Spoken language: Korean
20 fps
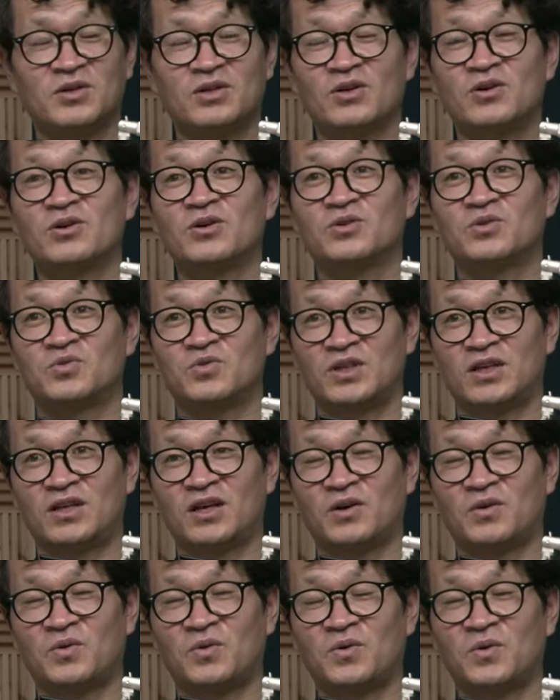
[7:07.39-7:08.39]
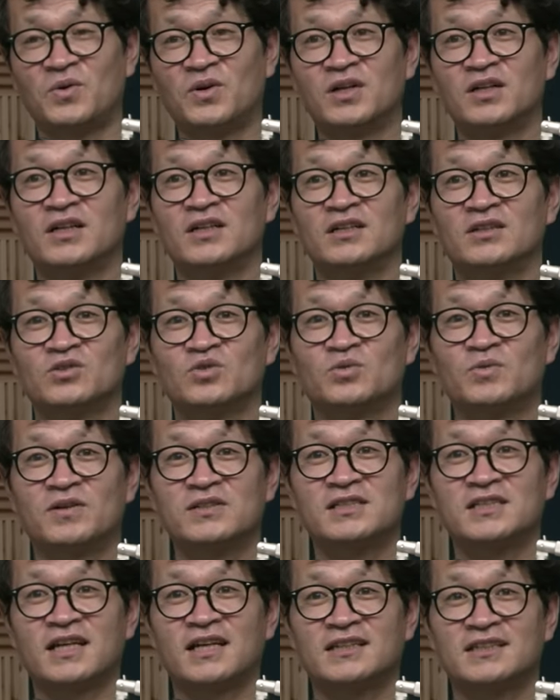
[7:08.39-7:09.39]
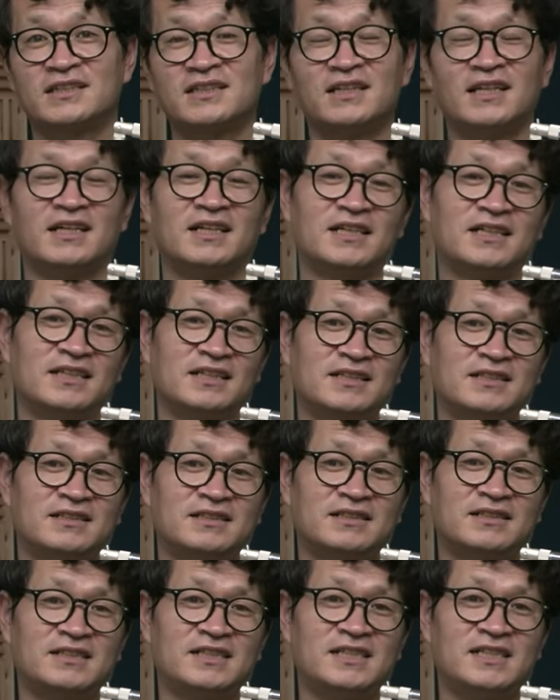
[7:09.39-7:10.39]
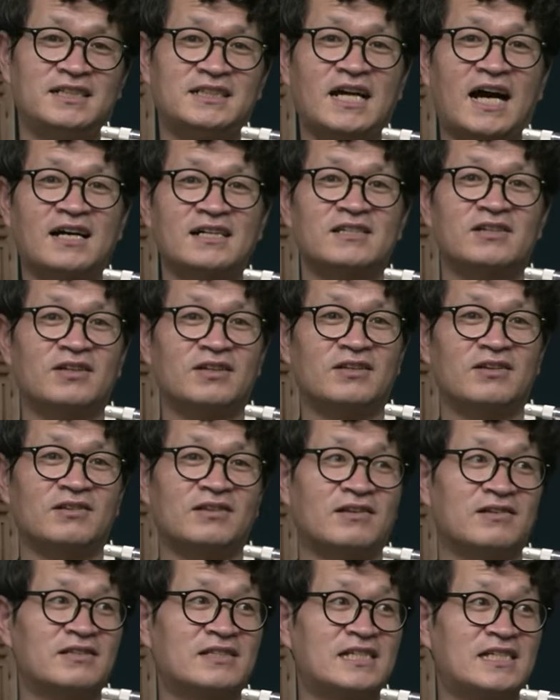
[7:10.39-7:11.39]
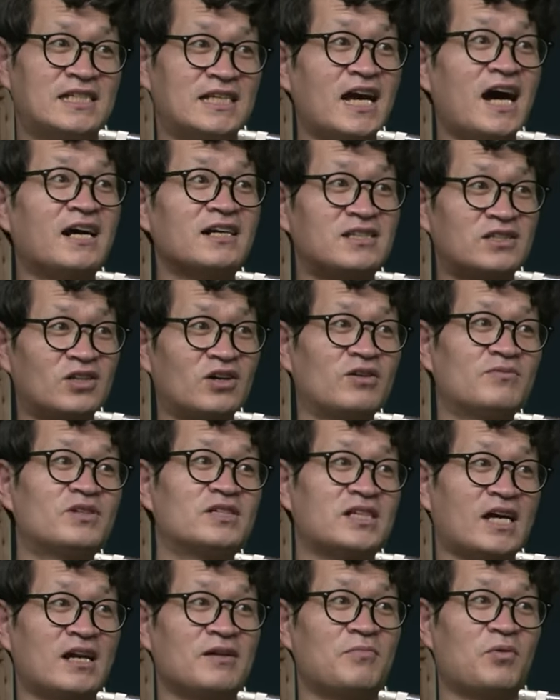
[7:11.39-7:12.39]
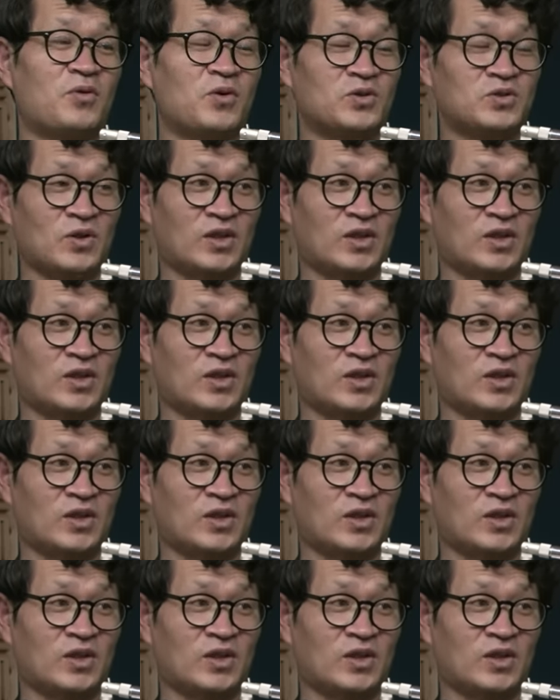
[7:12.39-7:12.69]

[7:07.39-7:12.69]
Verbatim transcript: 이런 것도 있겠고 두 번째는 그 이상적인 어떤 지향점을 잘 그렇죠.